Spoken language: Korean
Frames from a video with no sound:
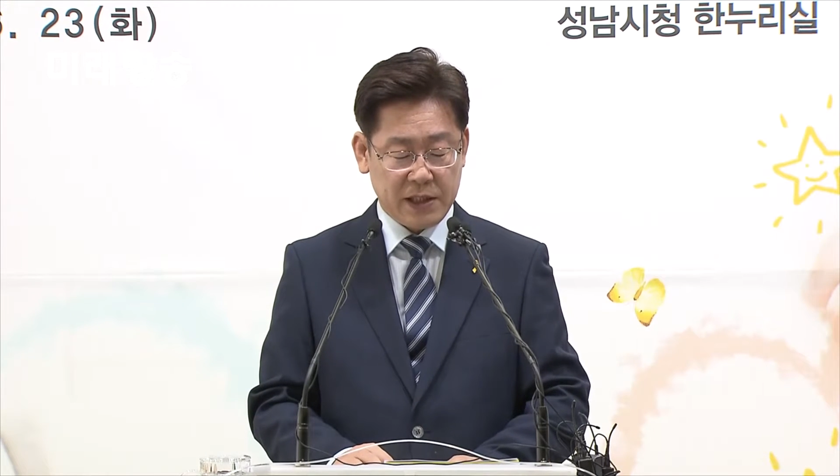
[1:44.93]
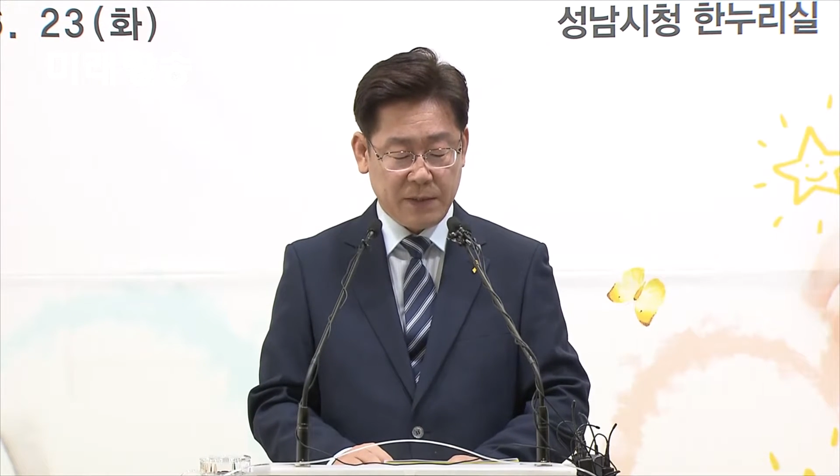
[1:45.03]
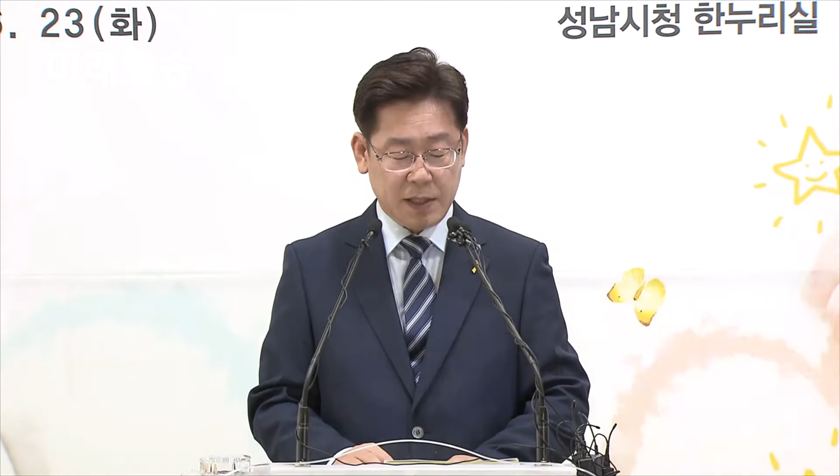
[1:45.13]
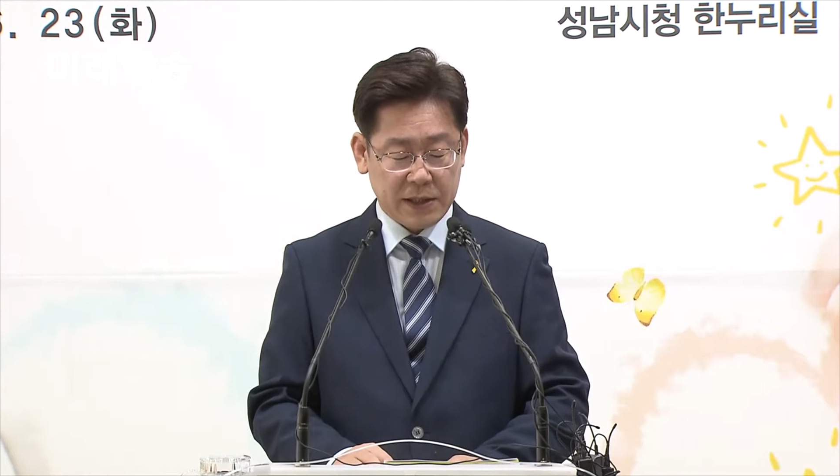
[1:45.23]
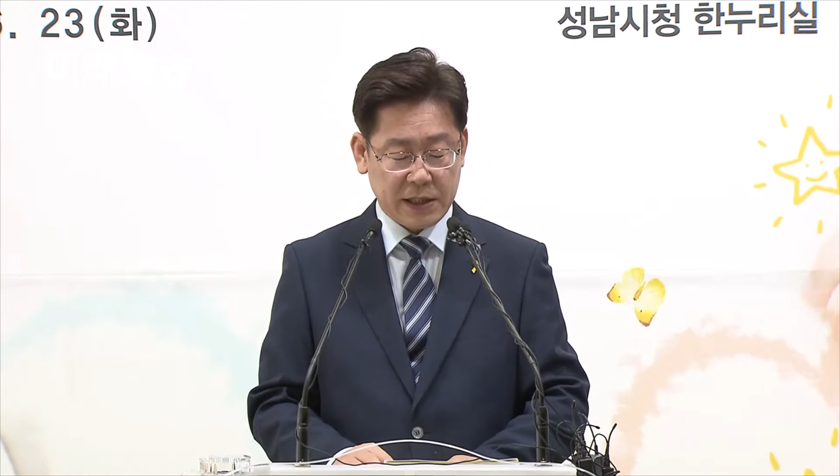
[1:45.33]

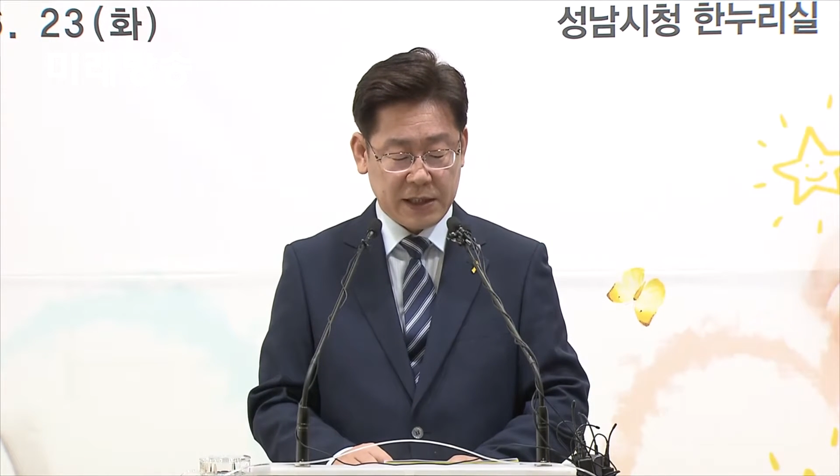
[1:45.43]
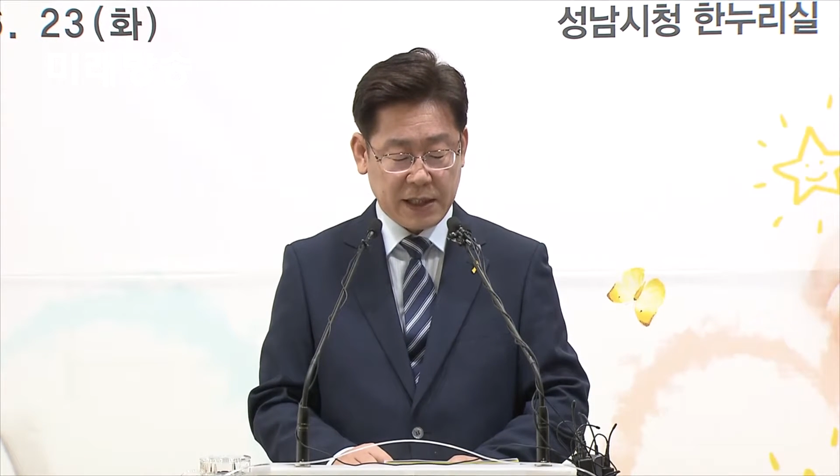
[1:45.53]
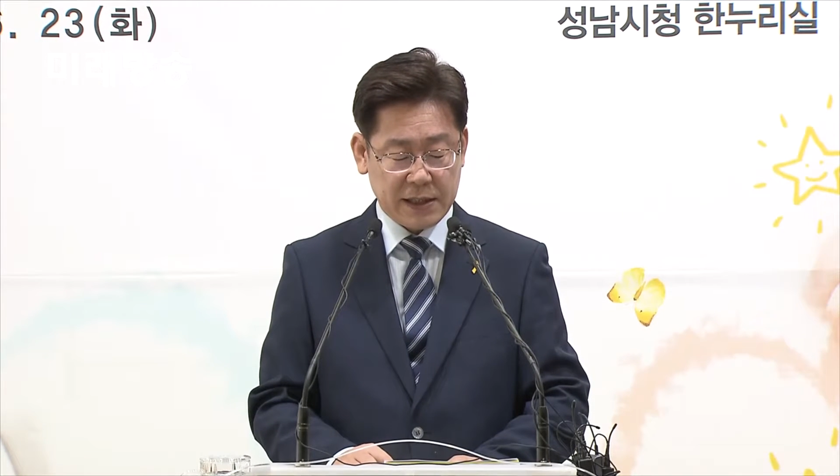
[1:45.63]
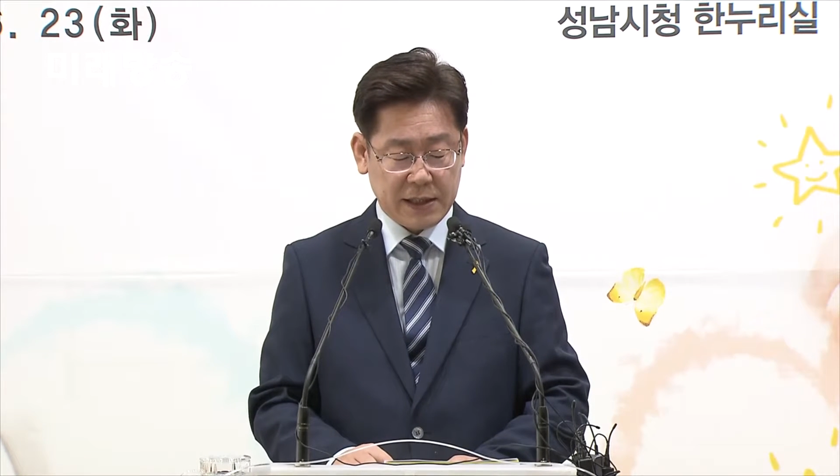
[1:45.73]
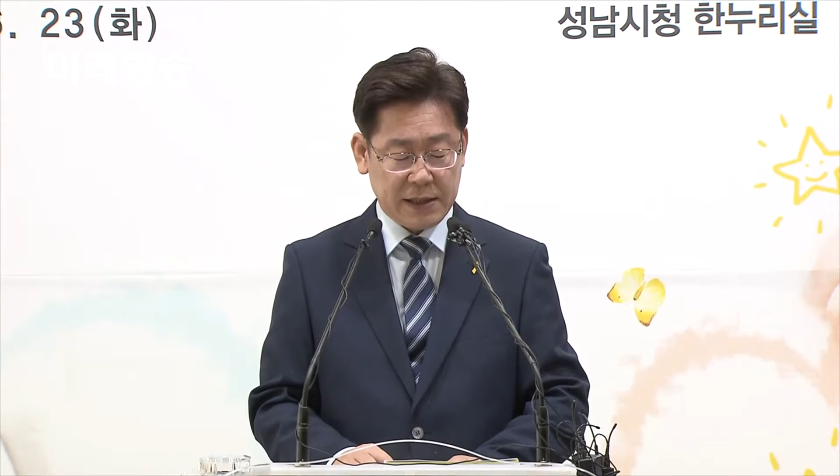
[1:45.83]

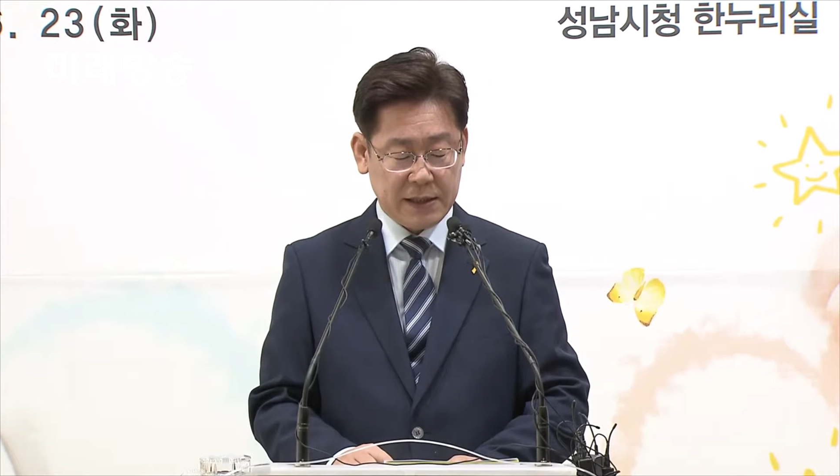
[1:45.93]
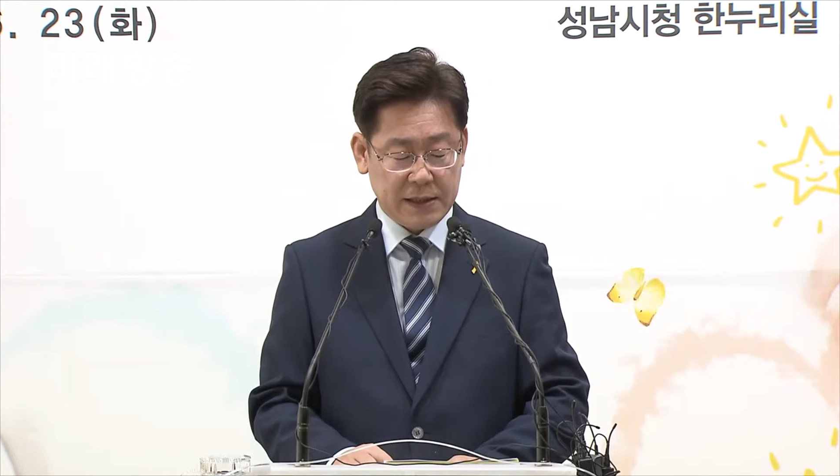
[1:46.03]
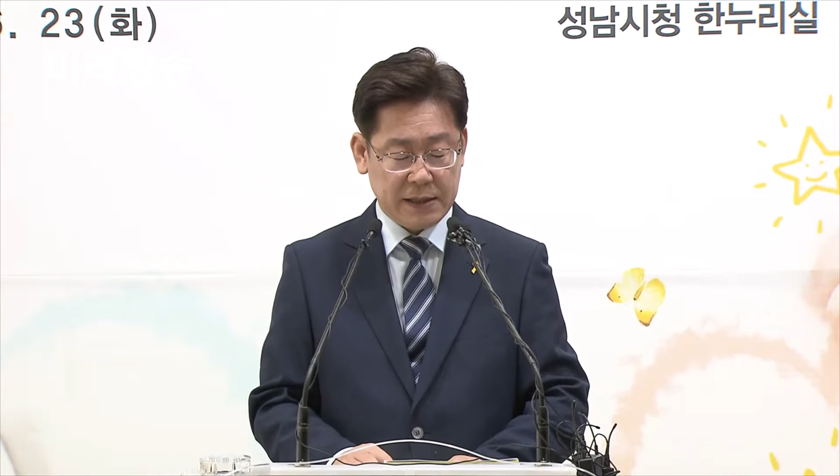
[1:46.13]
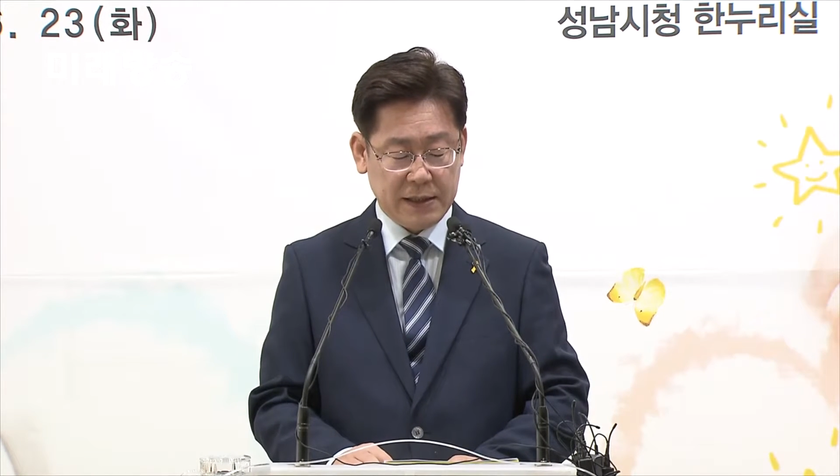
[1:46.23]
지방자치단체를